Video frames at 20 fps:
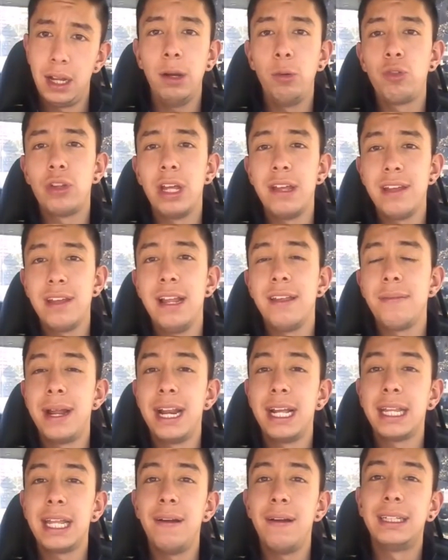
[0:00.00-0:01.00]
eh, ustedes se les
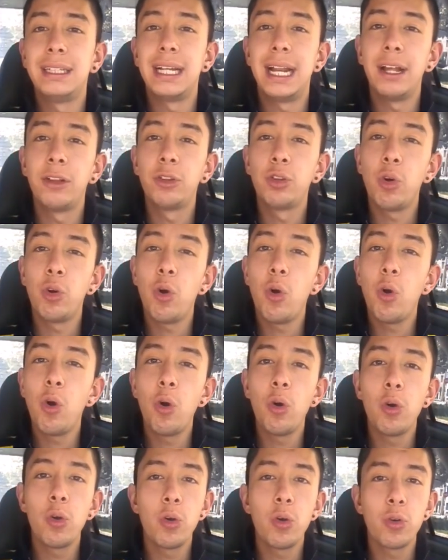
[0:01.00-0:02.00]
van a atravesar a
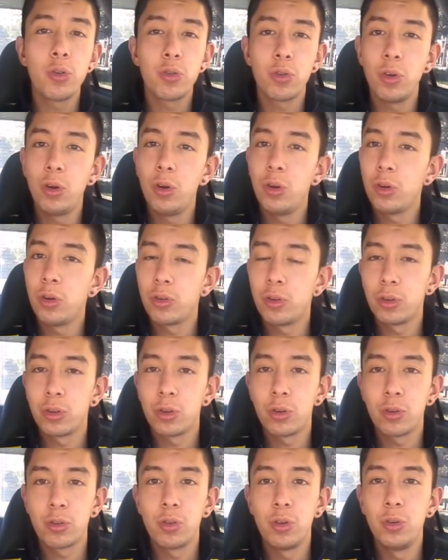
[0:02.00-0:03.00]
todos los
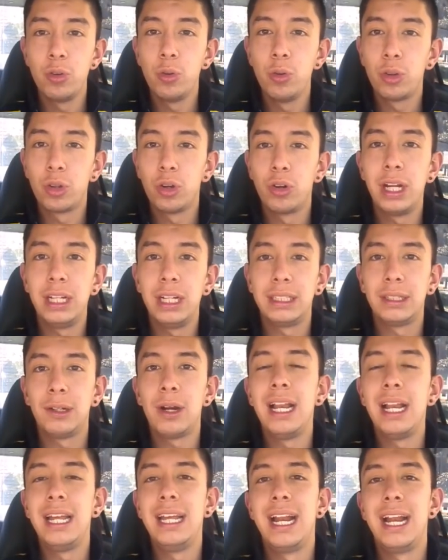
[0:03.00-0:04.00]
otros conductores
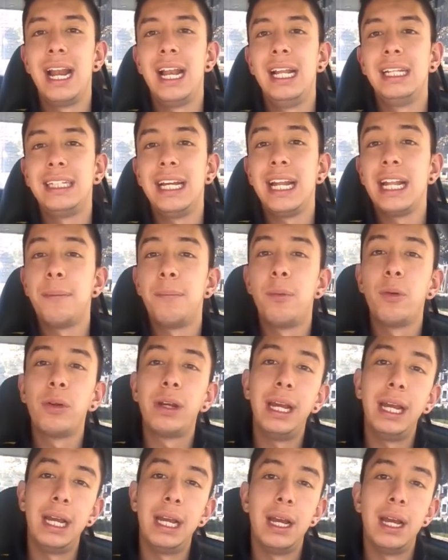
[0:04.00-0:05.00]
al girar a la izquierda,
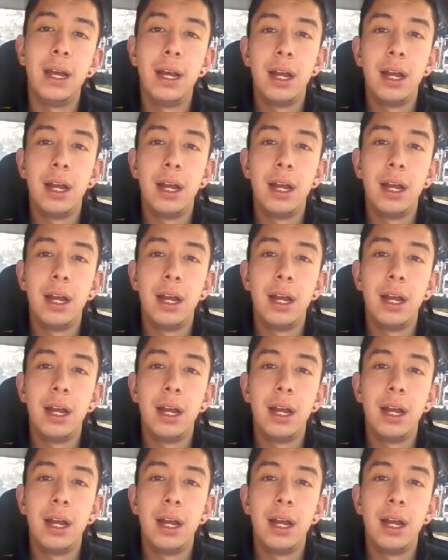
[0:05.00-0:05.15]
porque